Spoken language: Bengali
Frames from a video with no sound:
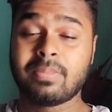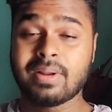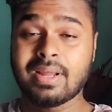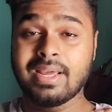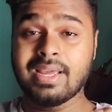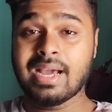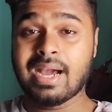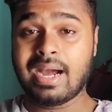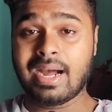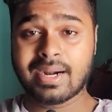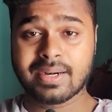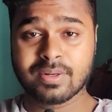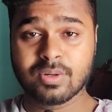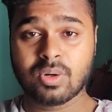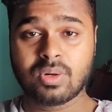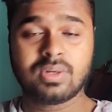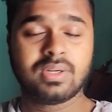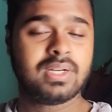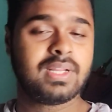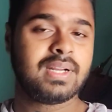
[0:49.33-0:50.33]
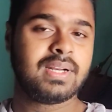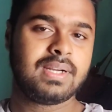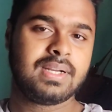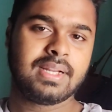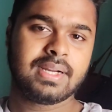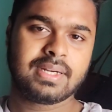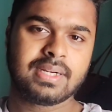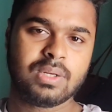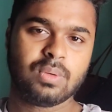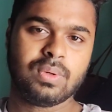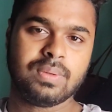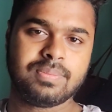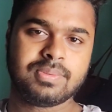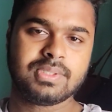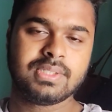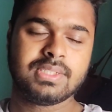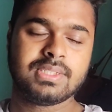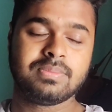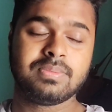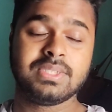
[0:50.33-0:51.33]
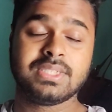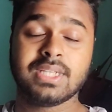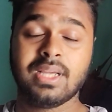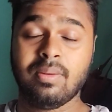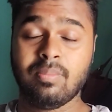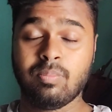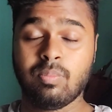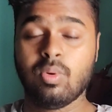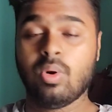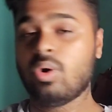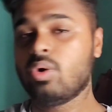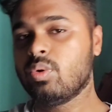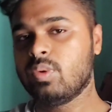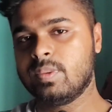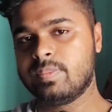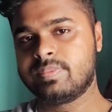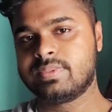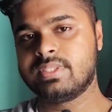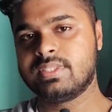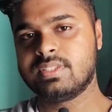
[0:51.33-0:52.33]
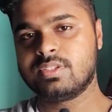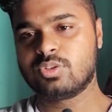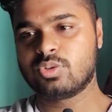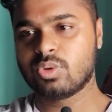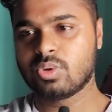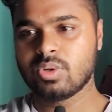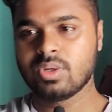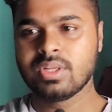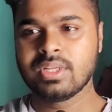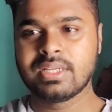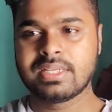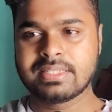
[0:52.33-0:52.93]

প্রায় আট ঘন্টার এটা একটা ওয়েব সিরিজ বিশাল বড় ওয়েব সিরিজ তো